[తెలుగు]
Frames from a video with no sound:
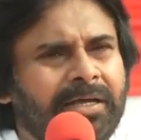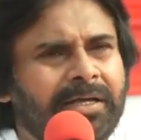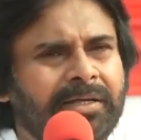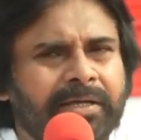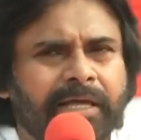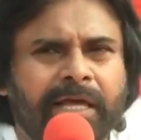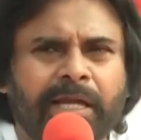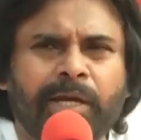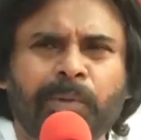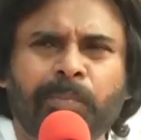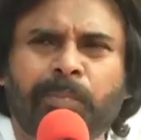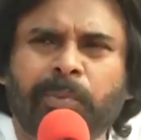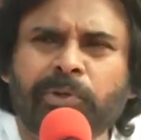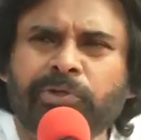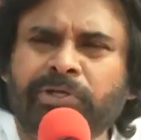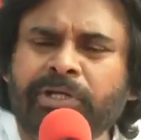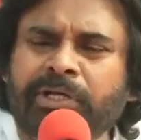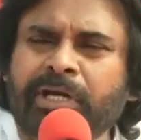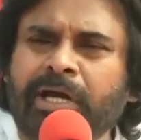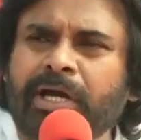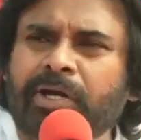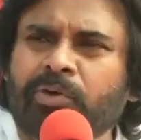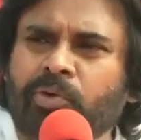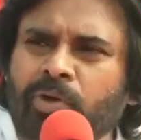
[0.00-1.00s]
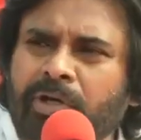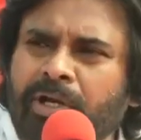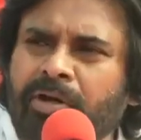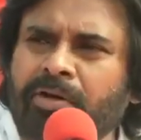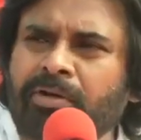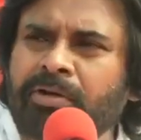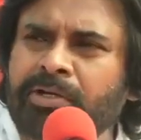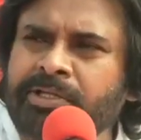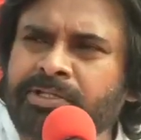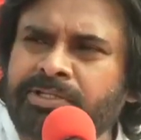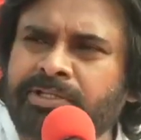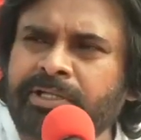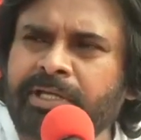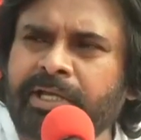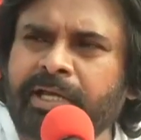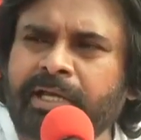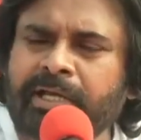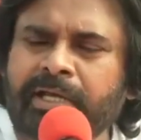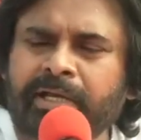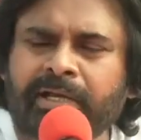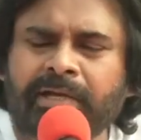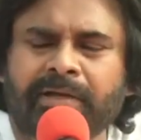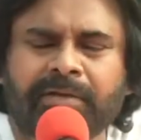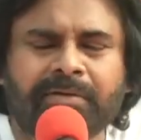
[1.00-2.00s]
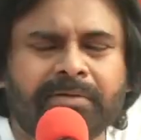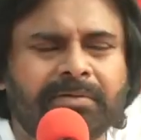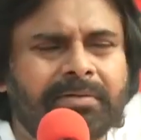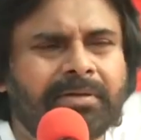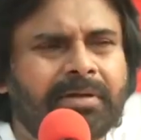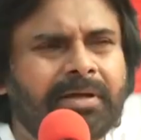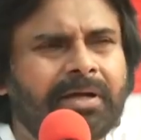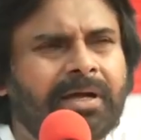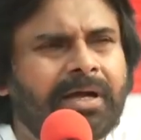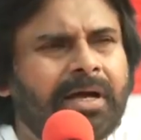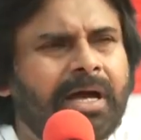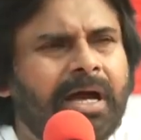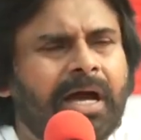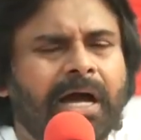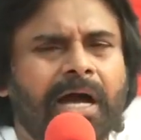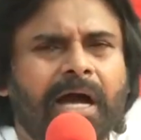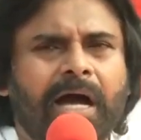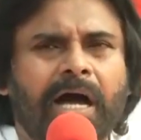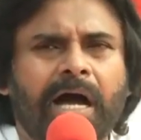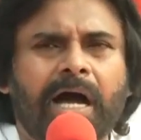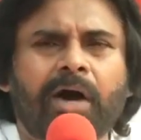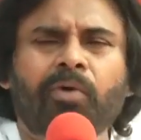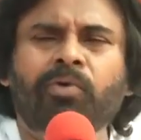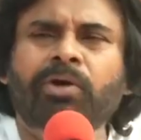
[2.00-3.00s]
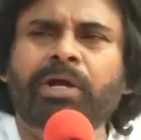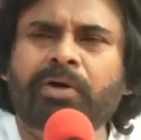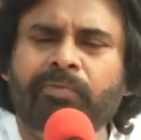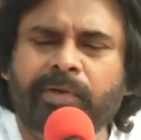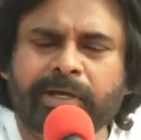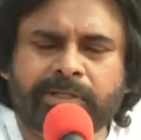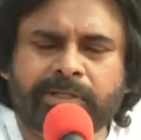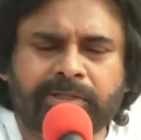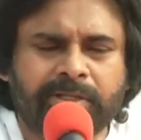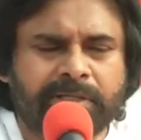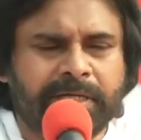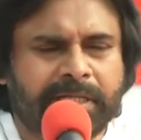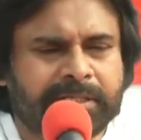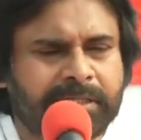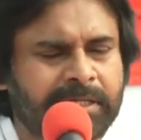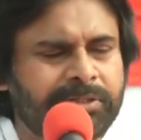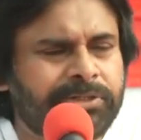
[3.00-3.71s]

నేను పుట్టిన కులం నుంచి ఆ ఉన్న వ్యక్తులందరినీ